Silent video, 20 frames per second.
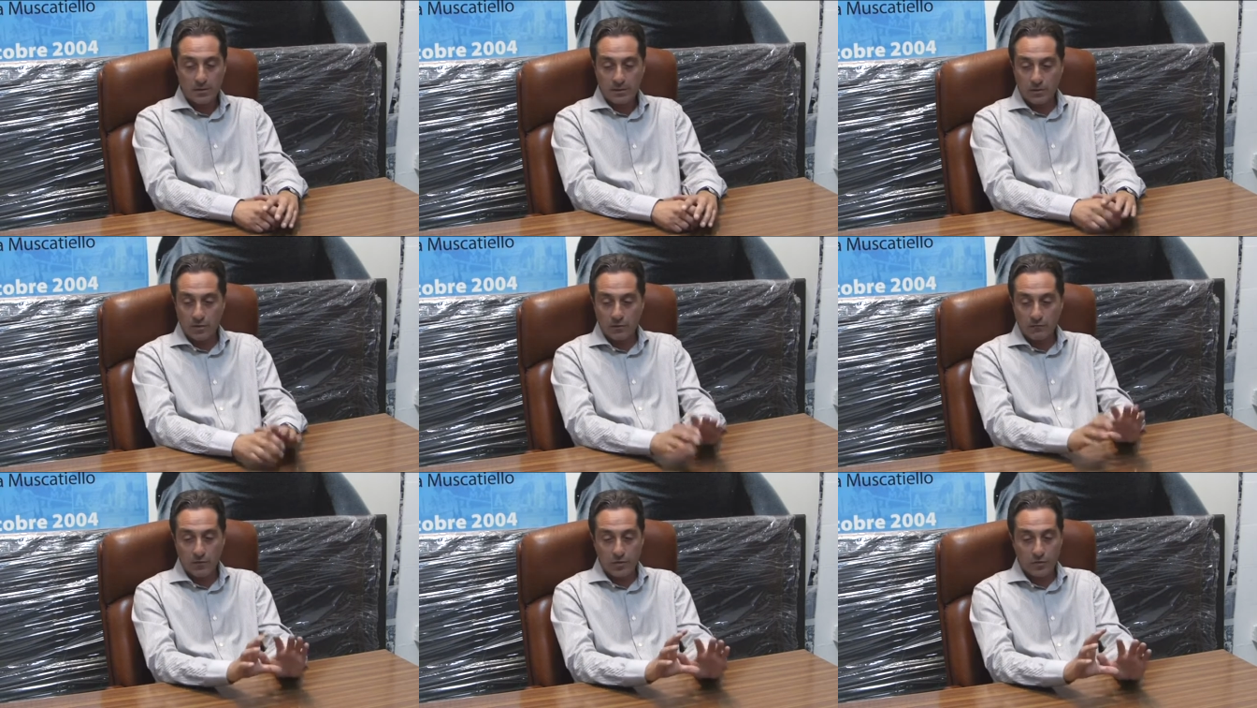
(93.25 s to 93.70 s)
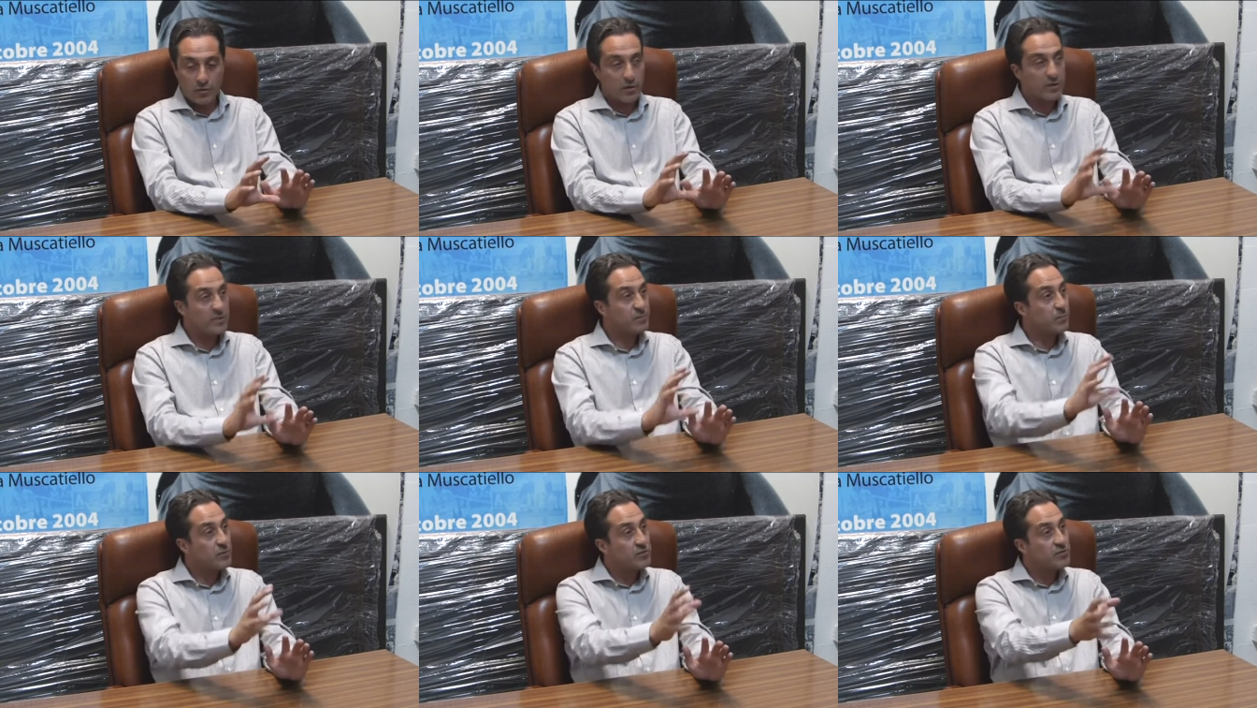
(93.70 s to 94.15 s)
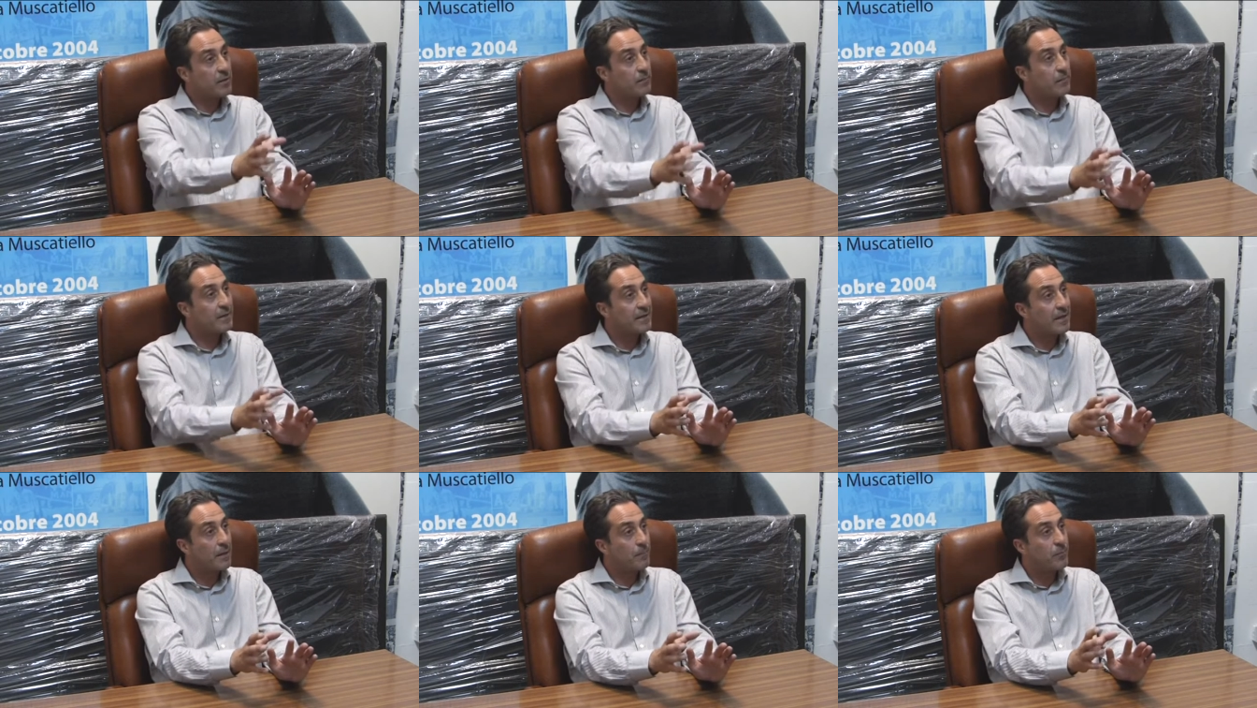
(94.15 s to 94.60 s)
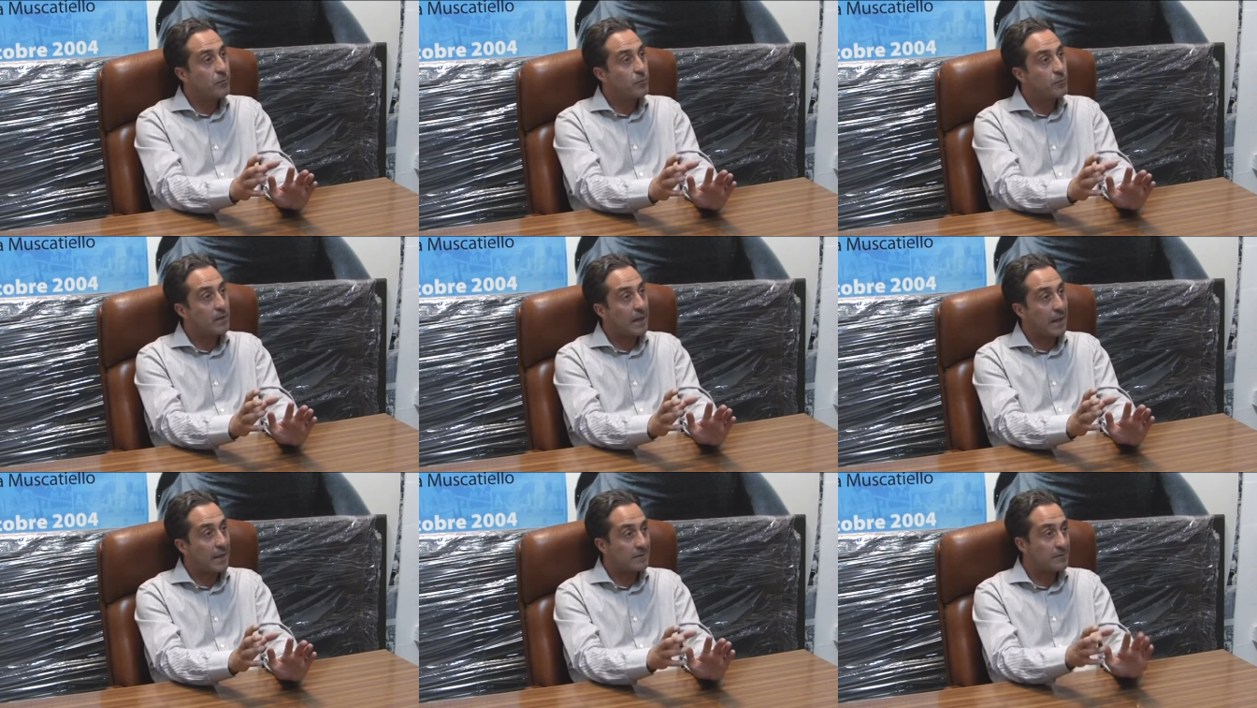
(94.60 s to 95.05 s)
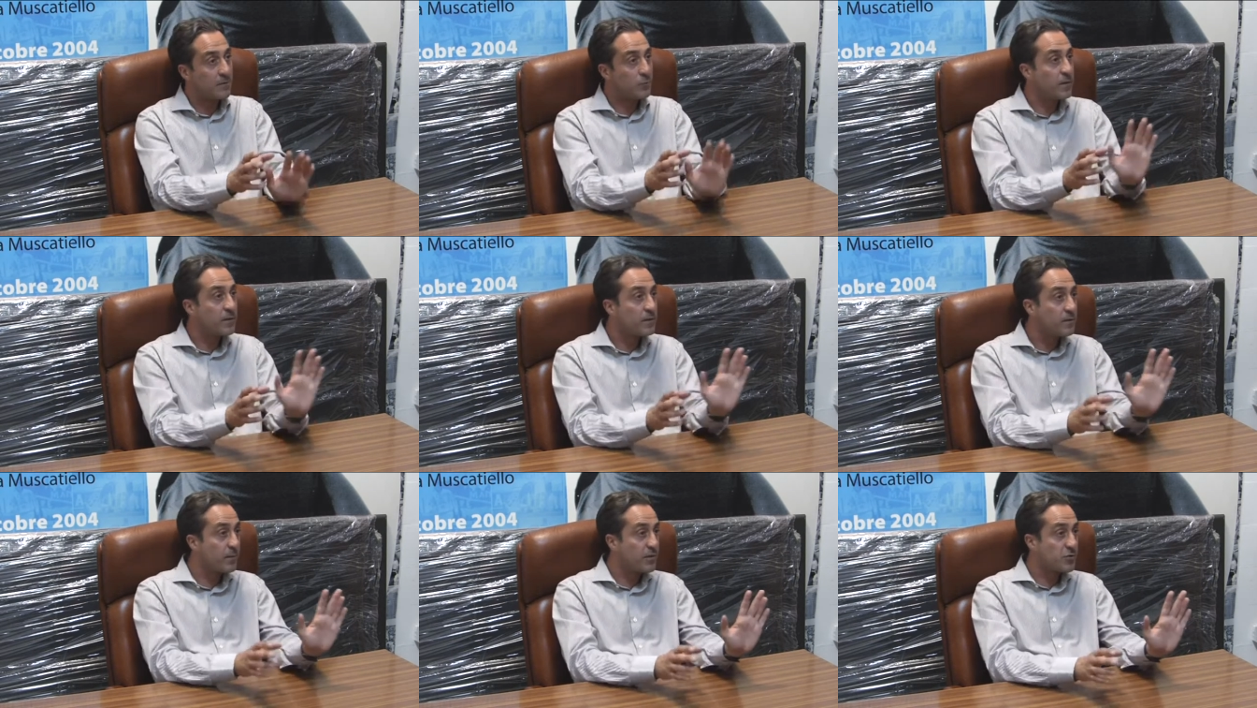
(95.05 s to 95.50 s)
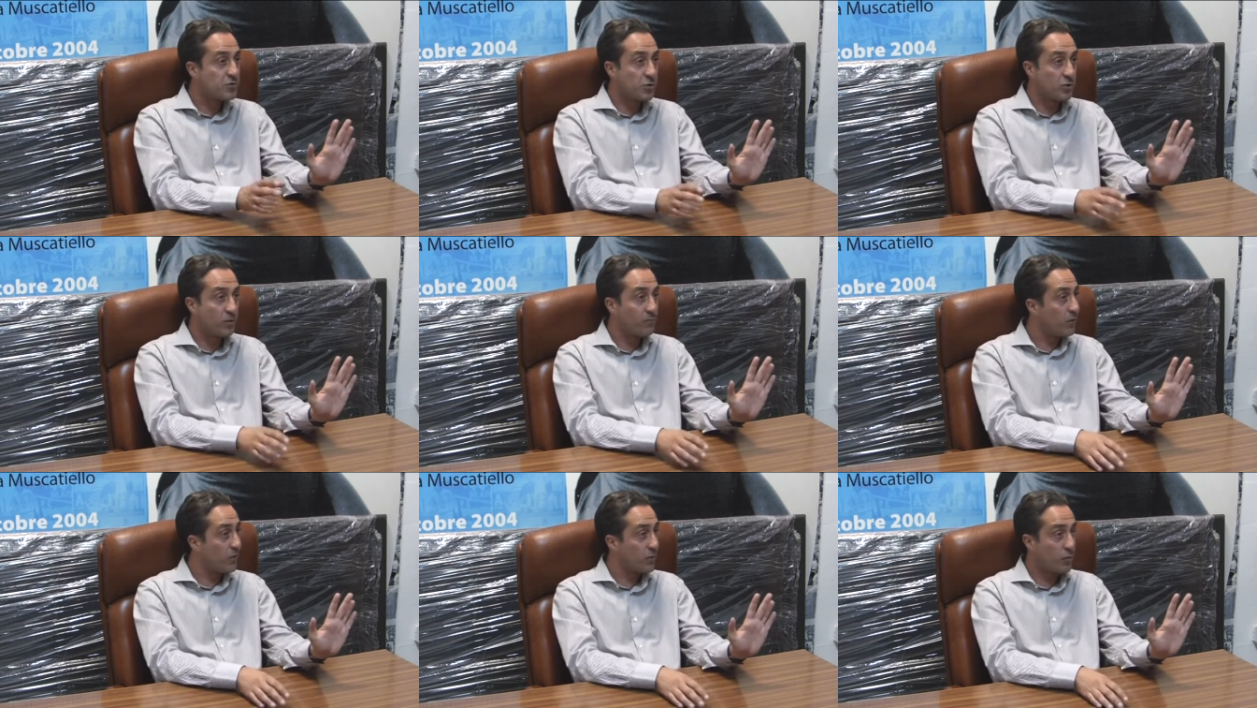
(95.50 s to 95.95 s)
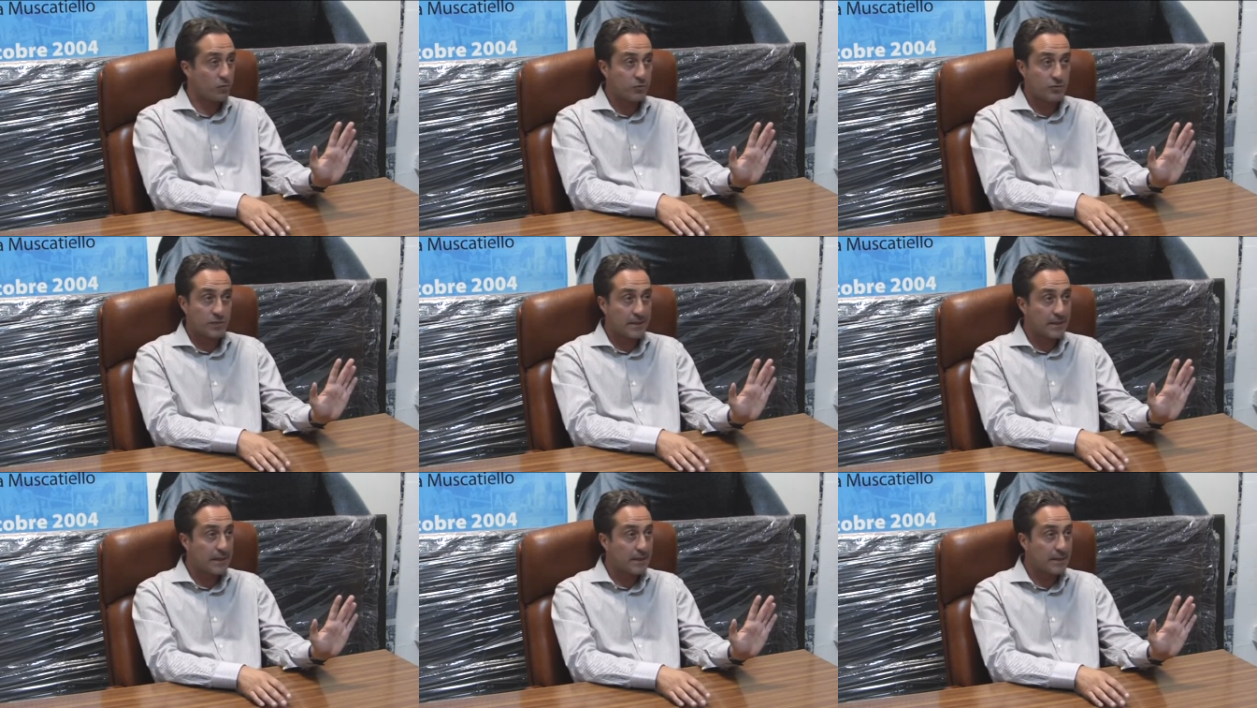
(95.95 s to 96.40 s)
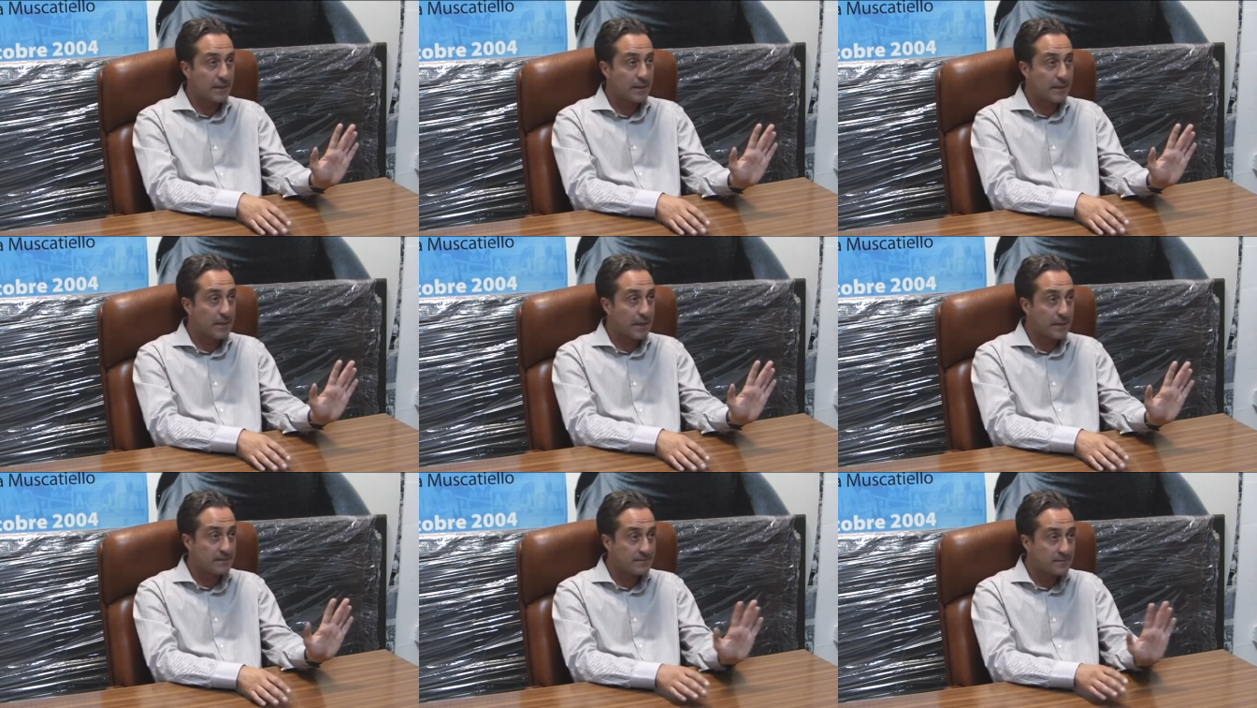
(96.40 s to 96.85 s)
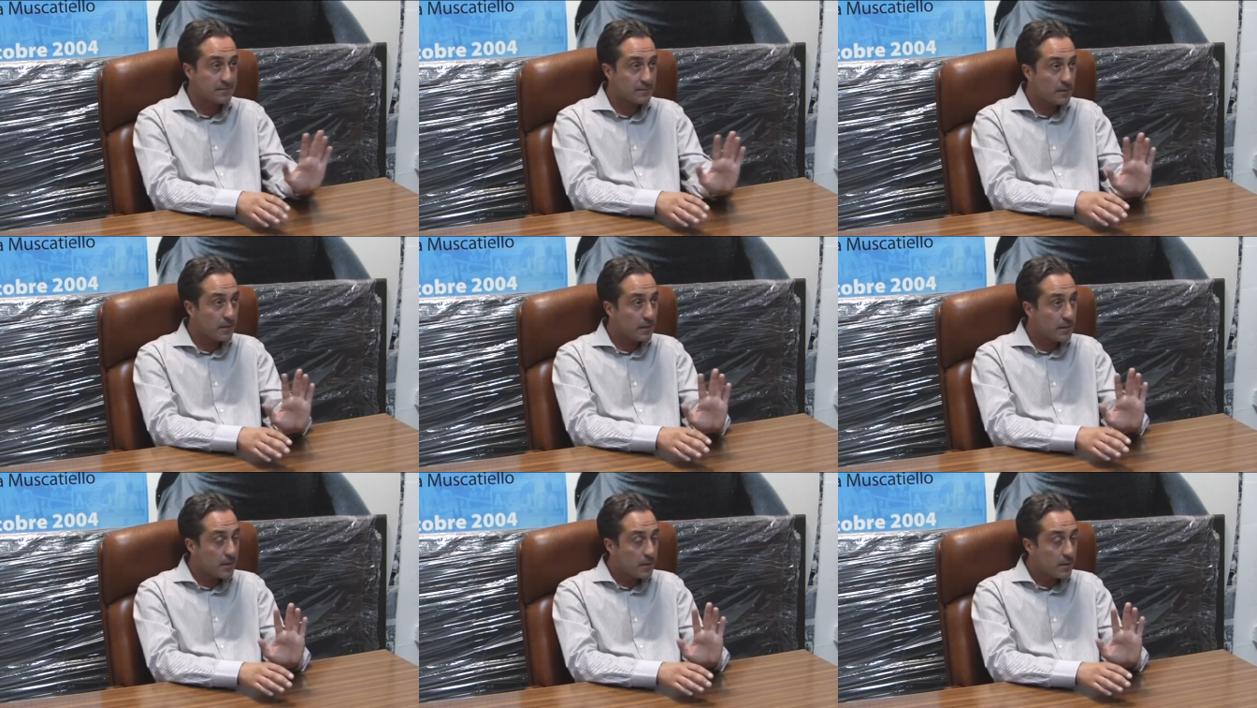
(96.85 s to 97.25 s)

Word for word: non voglio responsabilità più grandi, quindi perciò non voglio condannare i ragazzi,